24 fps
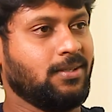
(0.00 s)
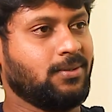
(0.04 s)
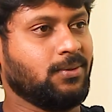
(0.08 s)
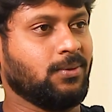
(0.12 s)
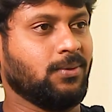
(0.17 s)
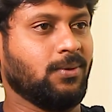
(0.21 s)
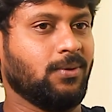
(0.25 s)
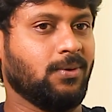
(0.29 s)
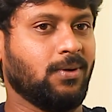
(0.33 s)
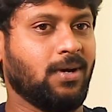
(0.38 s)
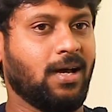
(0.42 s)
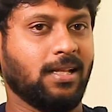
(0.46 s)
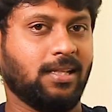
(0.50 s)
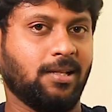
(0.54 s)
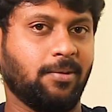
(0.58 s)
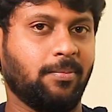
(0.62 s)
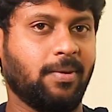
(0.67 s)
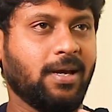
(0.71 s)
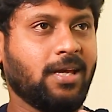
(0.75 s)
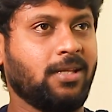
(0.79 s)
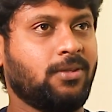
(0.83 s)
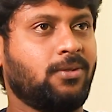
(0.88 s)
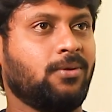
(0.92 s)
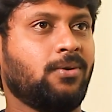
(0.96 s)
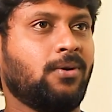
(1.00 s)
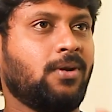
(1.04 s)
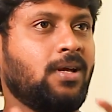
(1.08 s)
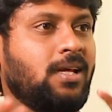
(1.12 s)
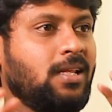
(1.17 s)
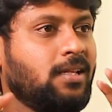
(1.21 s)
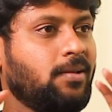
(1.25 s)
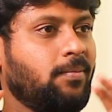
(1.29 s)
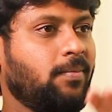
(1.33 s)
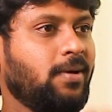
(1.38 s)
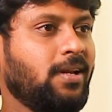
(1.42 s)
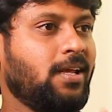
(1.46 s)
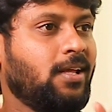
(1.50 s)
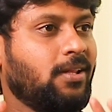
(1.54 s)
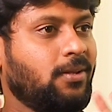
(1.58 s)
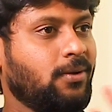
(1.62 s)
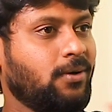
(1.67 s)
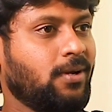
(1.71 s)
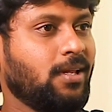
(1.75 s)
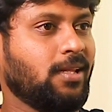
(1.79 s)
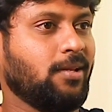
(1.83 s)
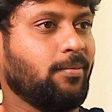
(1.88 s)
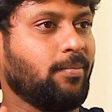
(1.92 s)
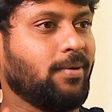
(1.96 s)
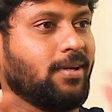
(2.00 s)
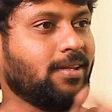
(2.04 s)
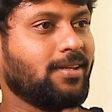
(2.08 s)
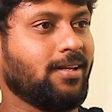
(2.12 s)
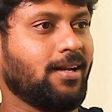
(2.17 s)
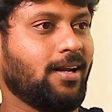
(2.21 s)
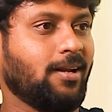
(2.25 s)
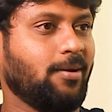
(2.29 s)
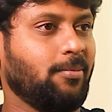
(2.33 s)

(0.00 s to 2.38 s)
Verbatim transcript: ஸோ அந்த பயத்தோட அந்த மரியாதையோட அந்த படத்தை